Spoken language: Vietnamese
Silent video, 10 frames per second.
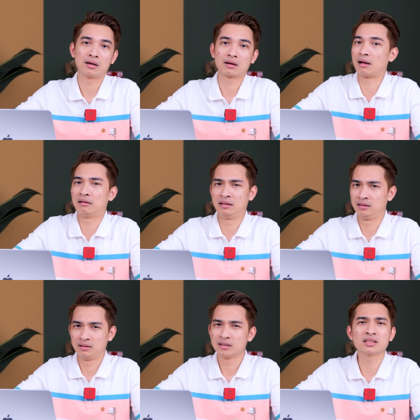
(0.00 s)
kệ đi
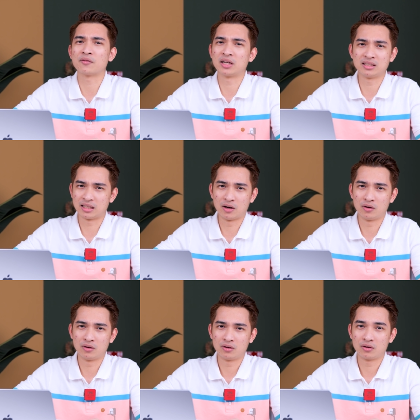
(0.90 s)
chẳng vấn đề gì đâu
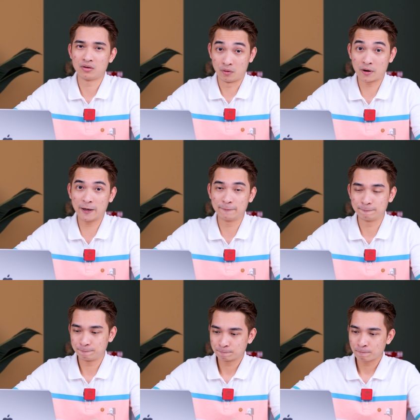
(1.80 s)
ok
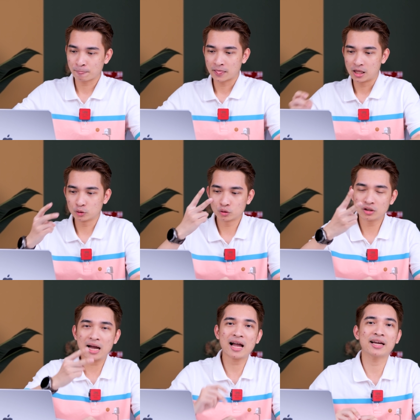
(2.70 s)
yếu tố thứ
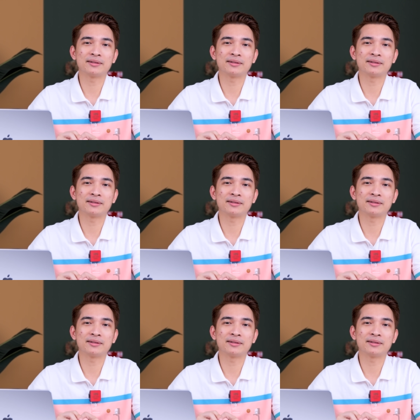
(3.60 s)
hai